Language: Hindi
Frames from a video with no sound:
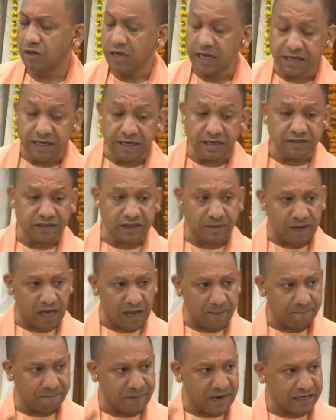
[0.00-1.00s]
लेकिन जब
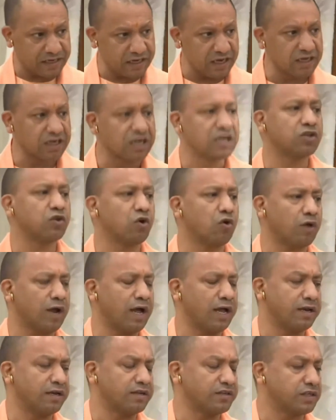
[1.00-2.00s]
आप बैठक के
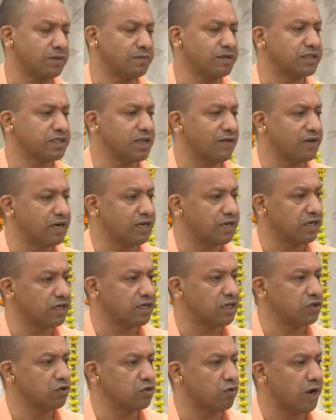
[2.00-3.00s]
दौरान समीक्षा
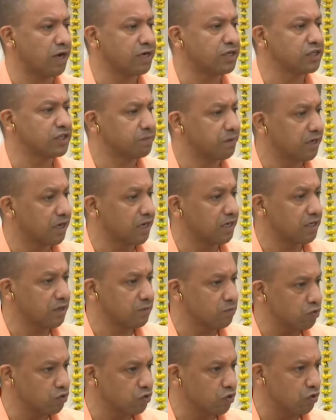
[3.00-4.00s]
बैठक के दौरान इस प्रकार
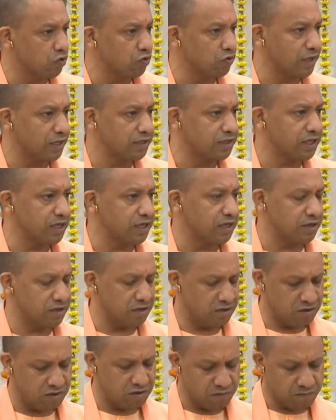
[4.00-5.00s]
के मुद्दों को उठाते हैं
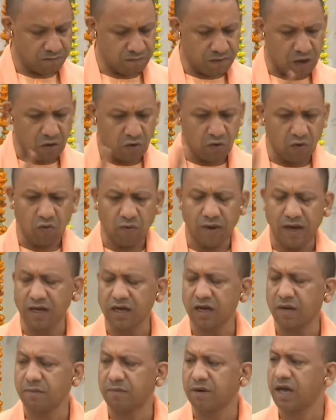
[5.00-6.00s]
माहौल वहां
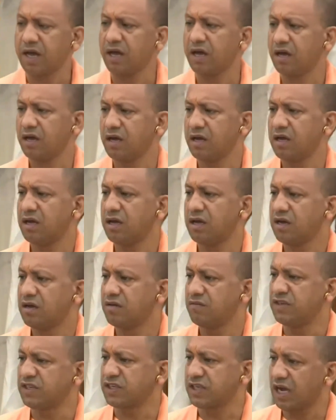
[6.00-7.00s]
का बड़ा
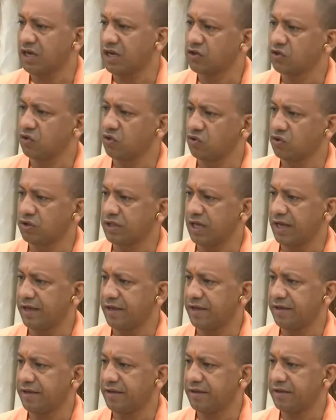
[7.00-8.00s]
विषाक्त तो होता है